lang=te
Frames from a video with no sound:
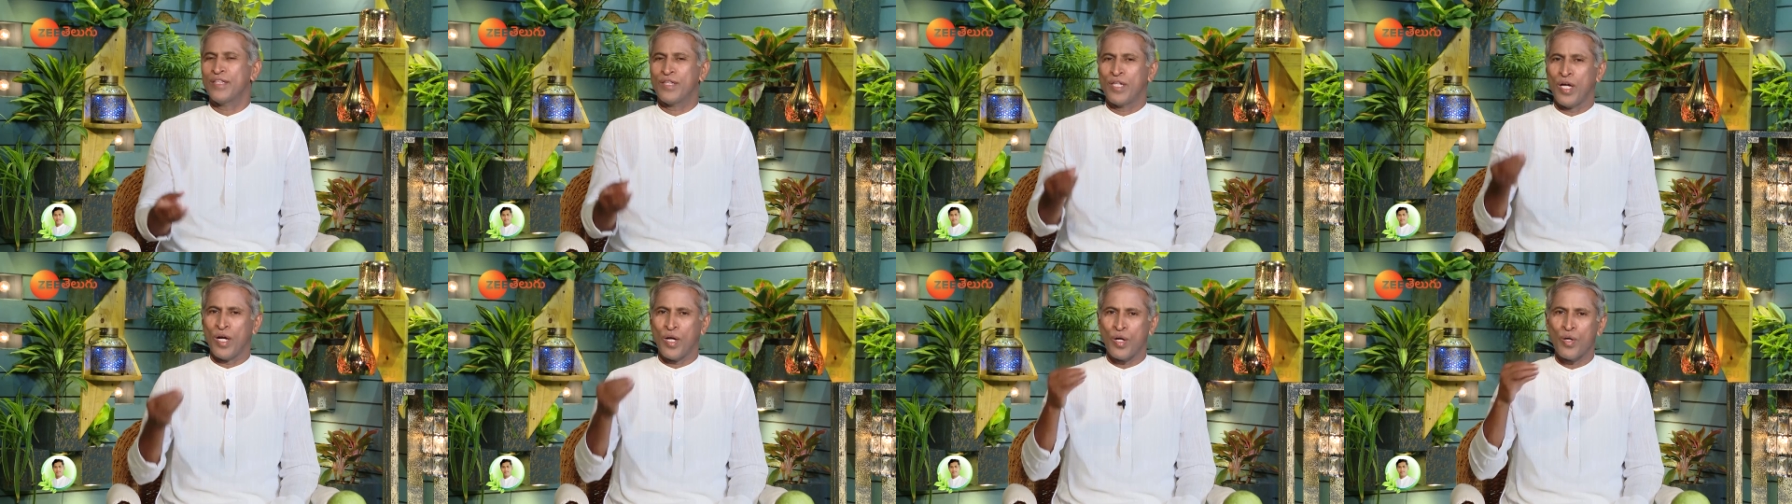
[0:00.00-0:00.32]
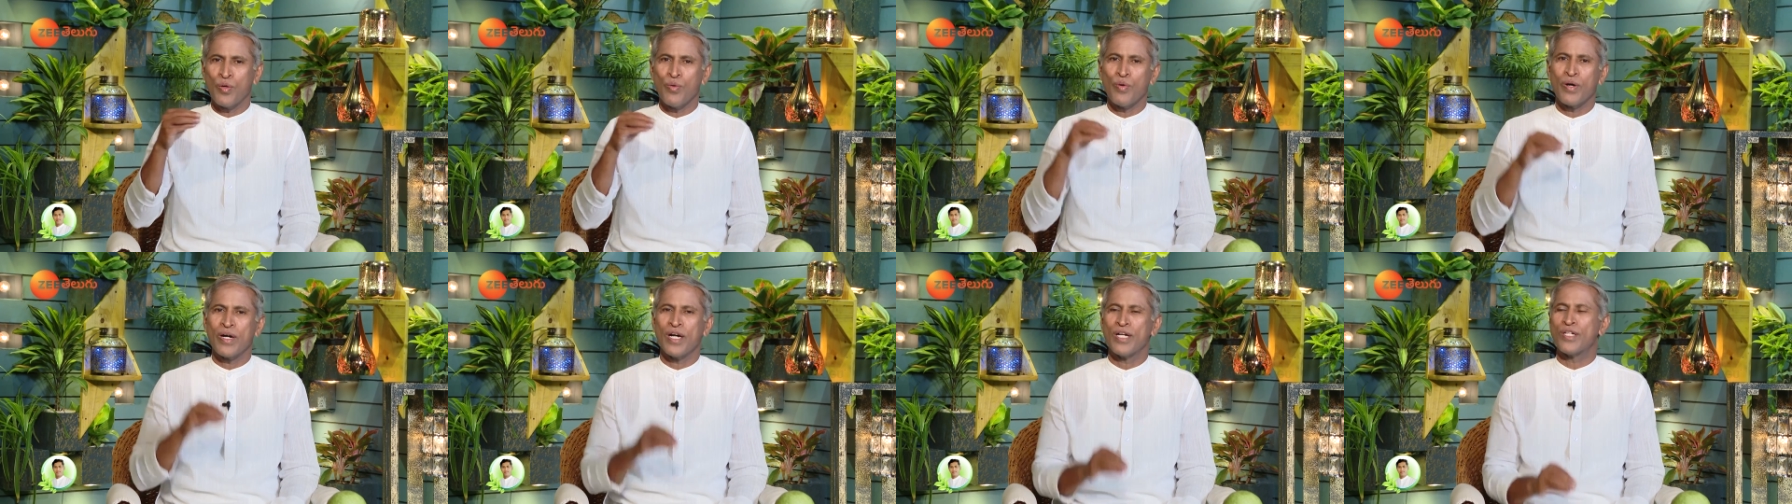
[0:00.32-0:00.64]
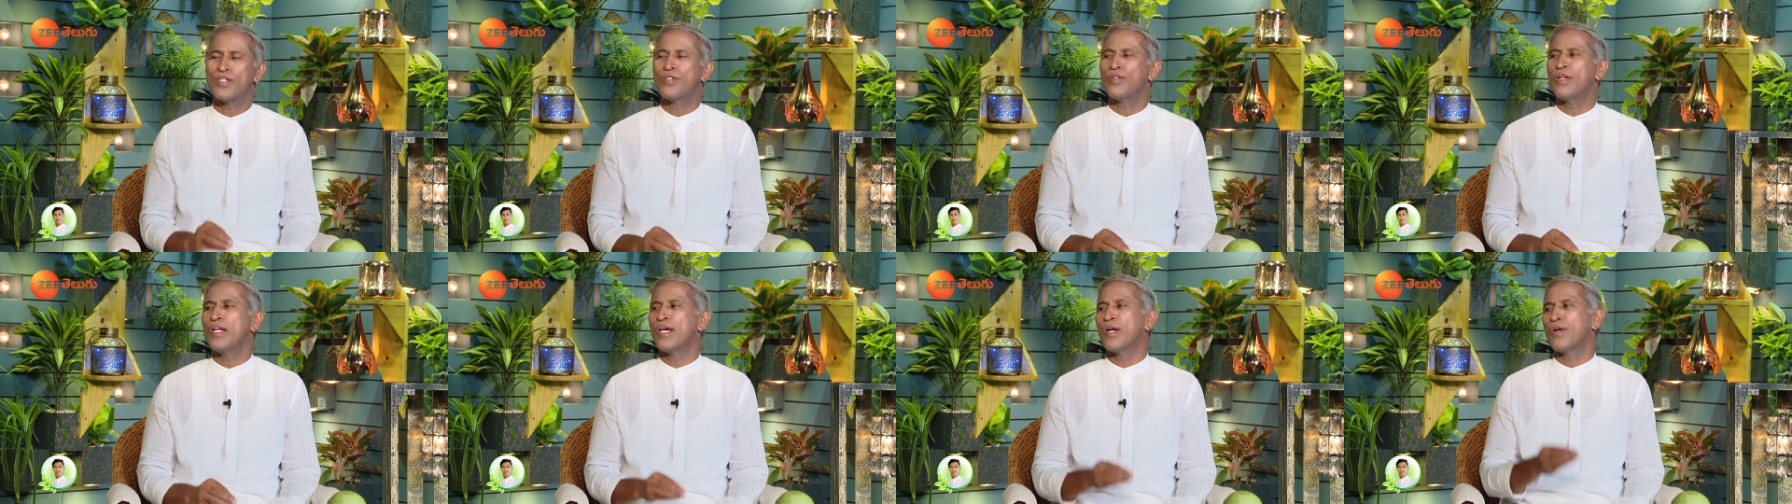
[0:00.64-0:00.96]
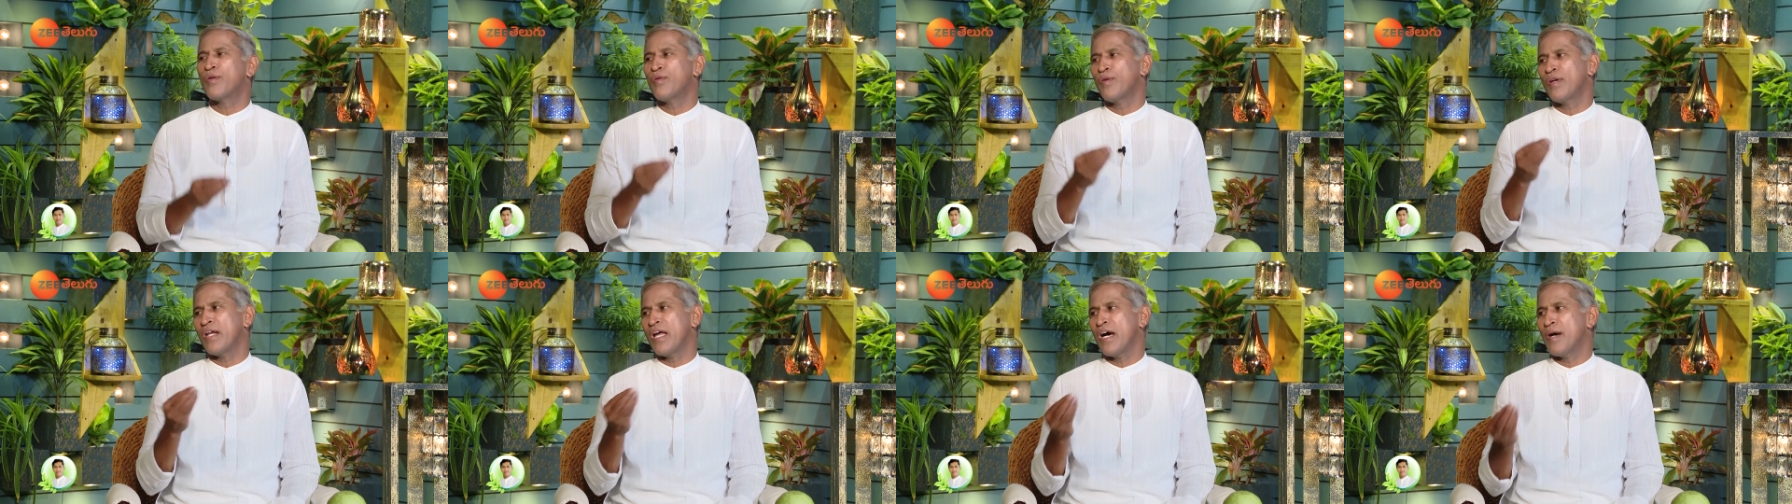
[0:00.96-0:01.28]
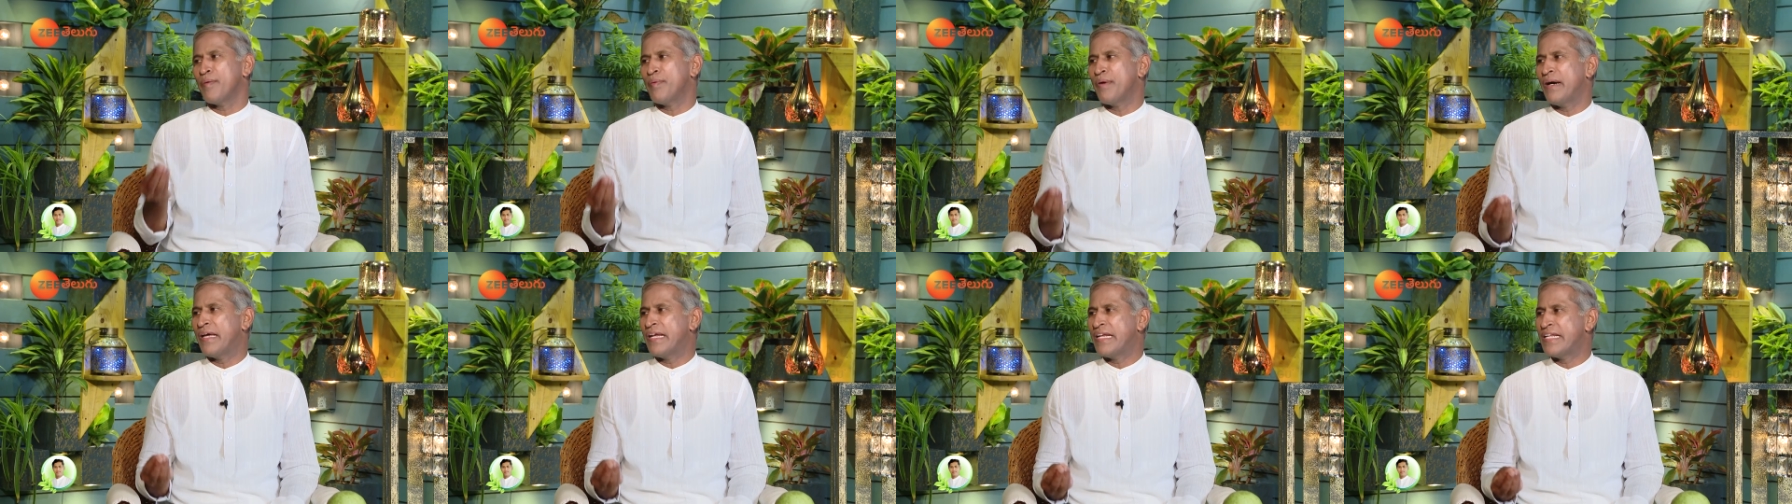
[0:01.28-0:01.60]
తక్కువ ఖర్చులు ఎక్కువ
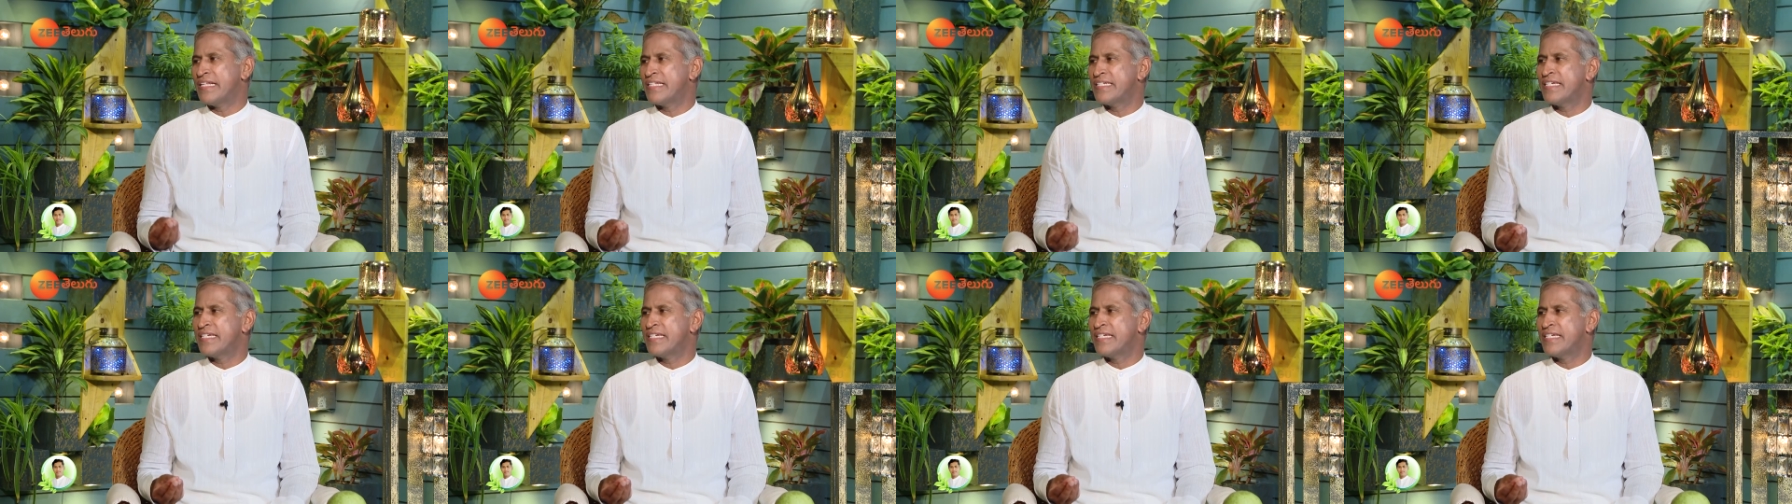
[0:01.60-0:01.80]
లాభాన్ని